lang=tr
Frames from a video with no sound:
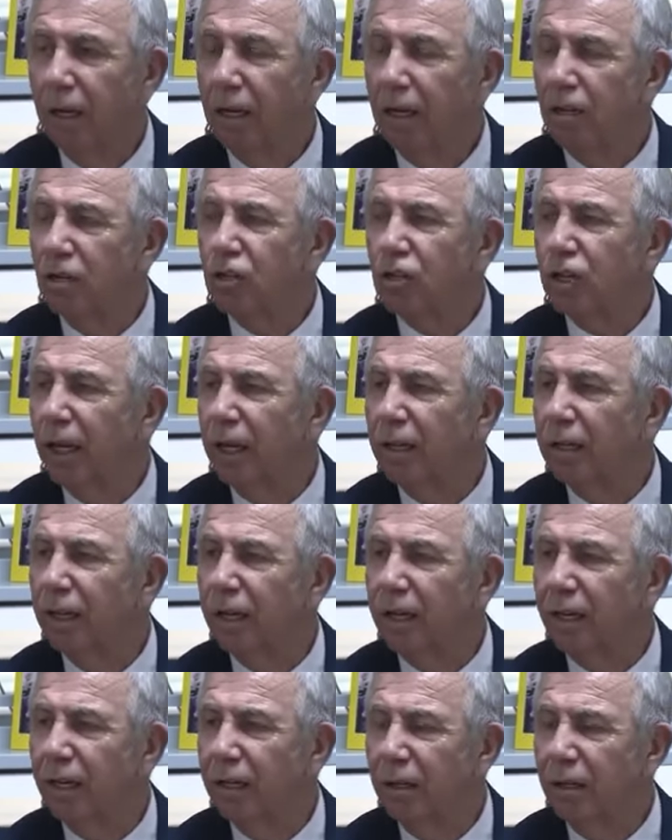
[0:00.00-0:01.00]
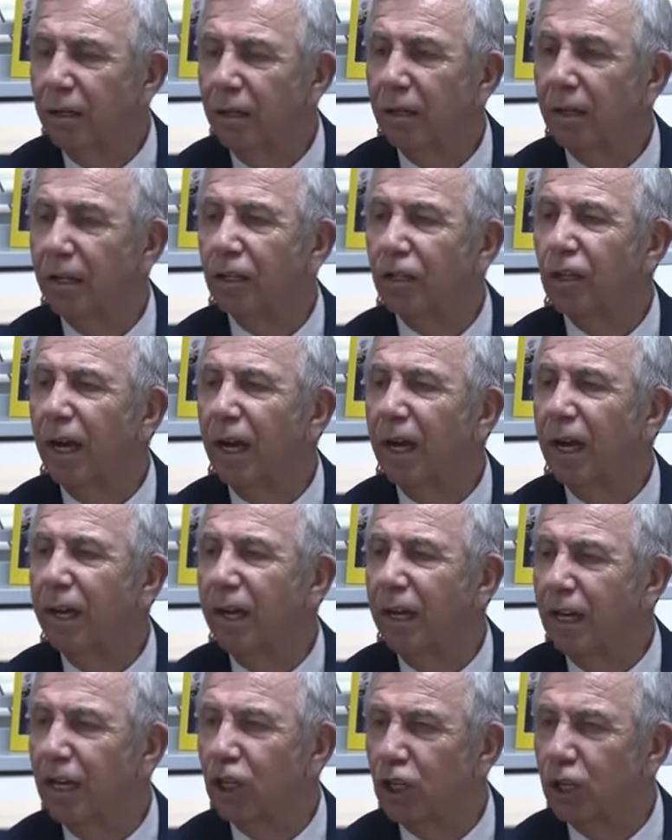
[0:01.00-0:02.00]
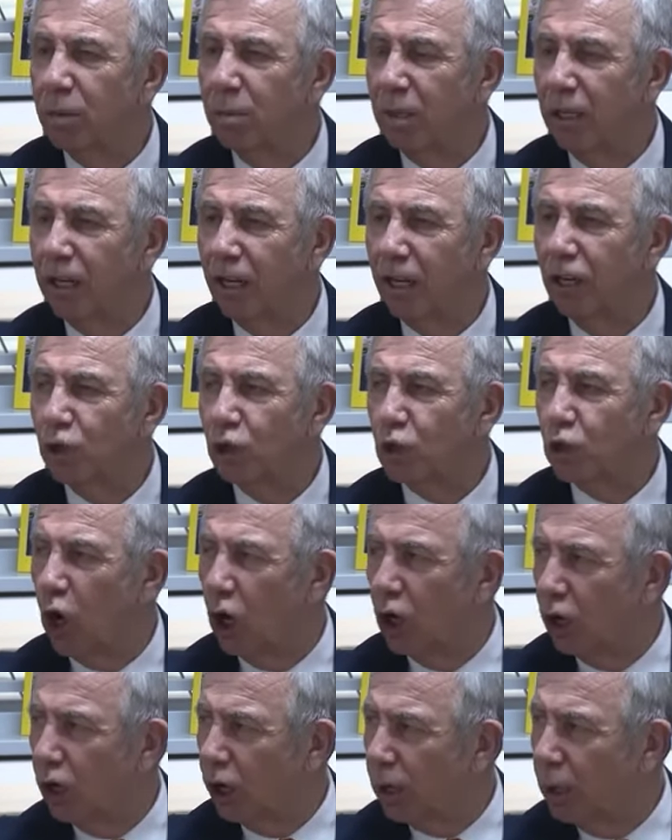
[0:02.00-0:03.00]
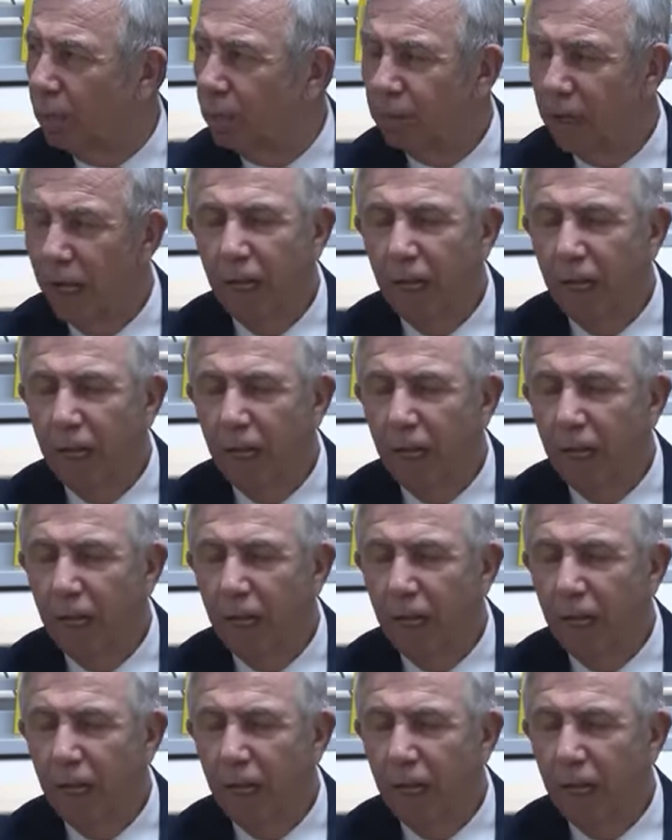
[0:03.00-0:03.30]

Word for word: insanların gıda erişimindeki zorluk,